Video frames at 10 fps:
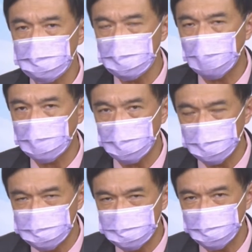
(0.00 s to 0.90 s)
辑太
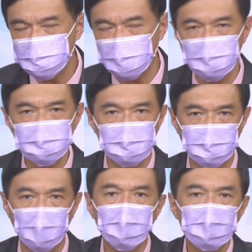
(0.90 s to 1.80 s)
过于牵强，而且
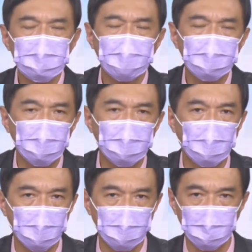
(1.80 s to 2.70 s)
怎么样？太过于
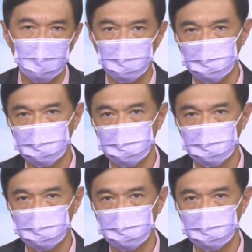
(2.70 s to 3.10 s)
薄弱。